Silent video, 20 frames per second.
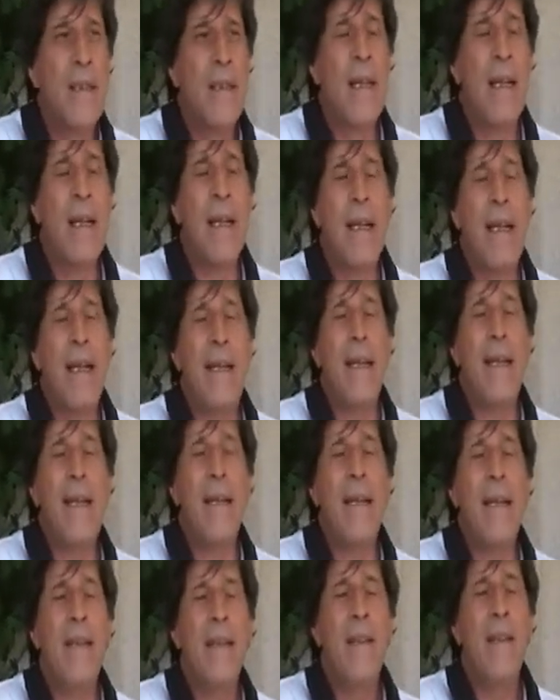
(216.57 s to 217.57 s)

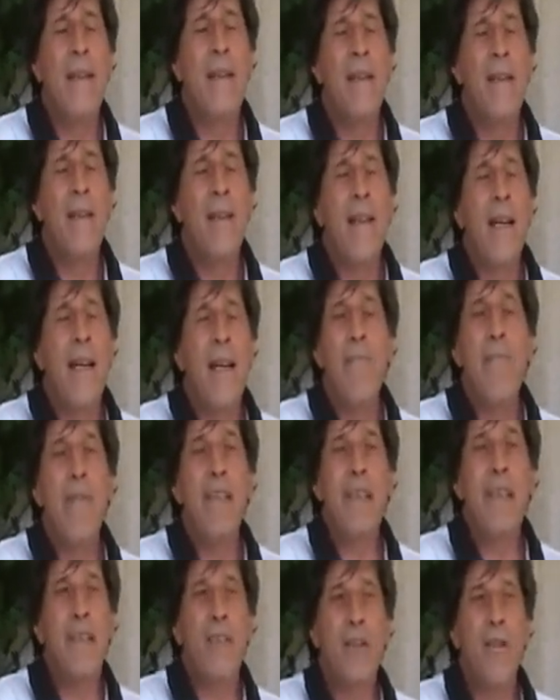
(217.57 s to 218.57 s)
e, e mi
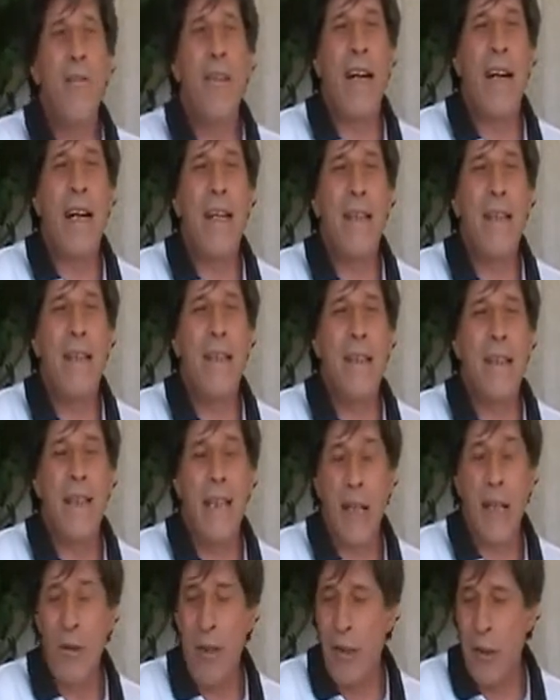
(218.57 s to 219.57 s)
ritrovai,
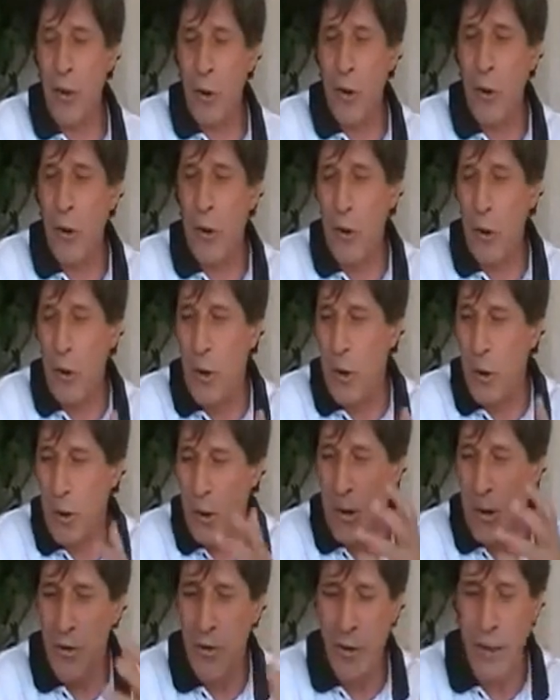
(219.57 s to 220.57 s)
caro Antonio,
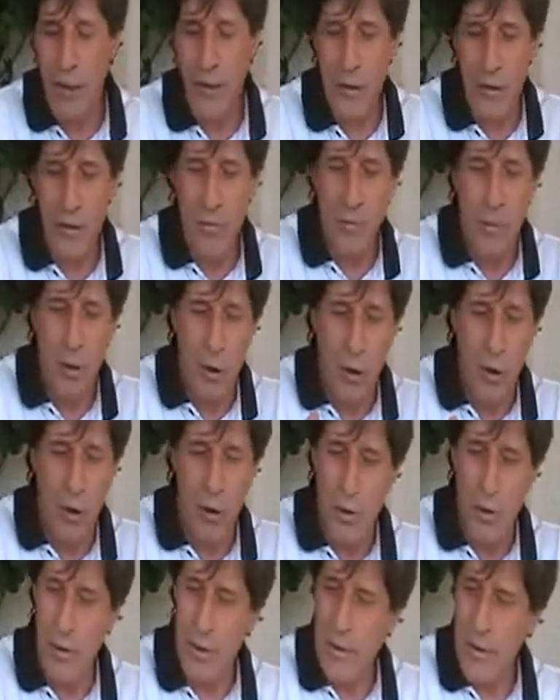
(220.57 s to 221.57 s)
così un
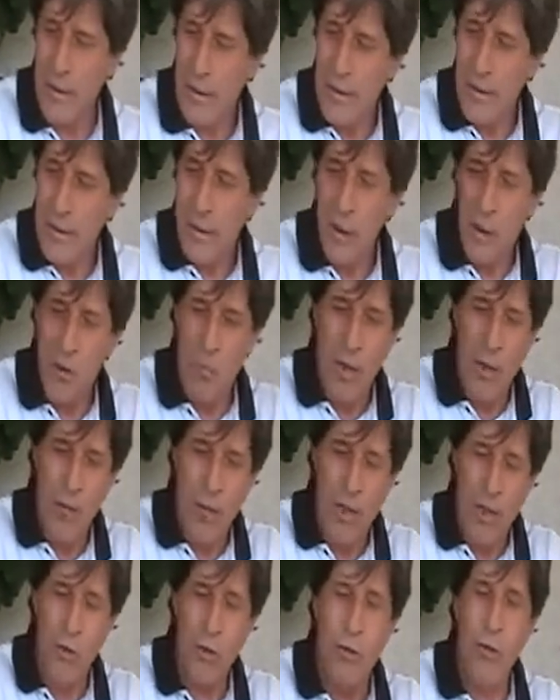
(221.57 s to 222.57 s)
po' come
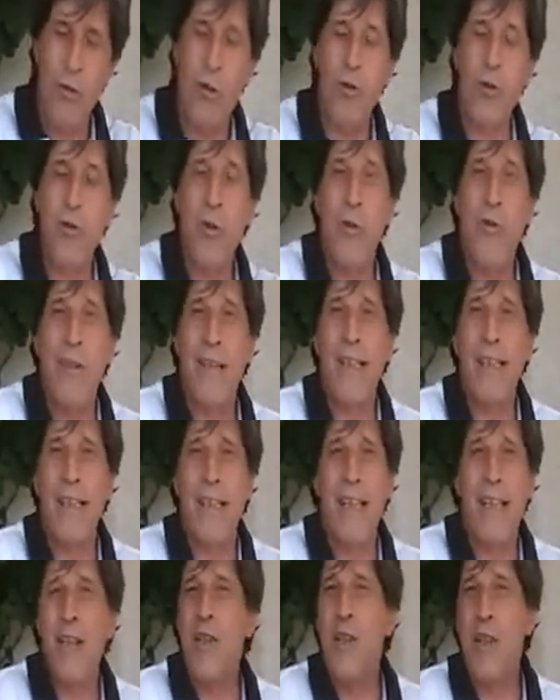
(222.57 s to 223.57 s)
quadruccio giovane
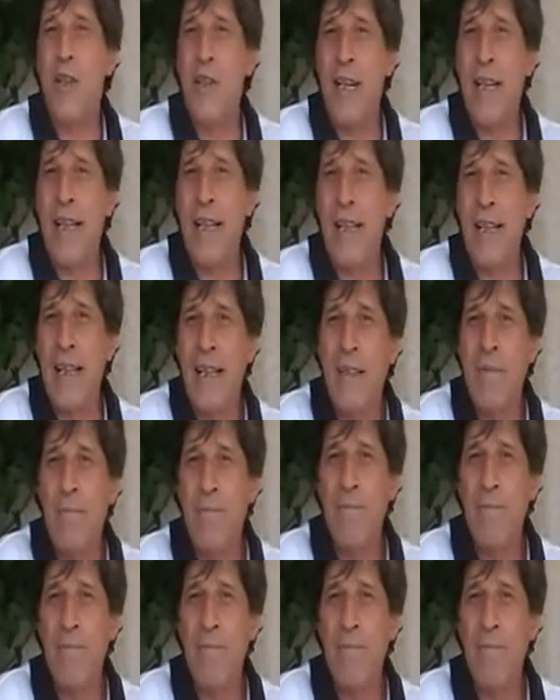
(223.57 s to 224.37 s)
della CGL, eh,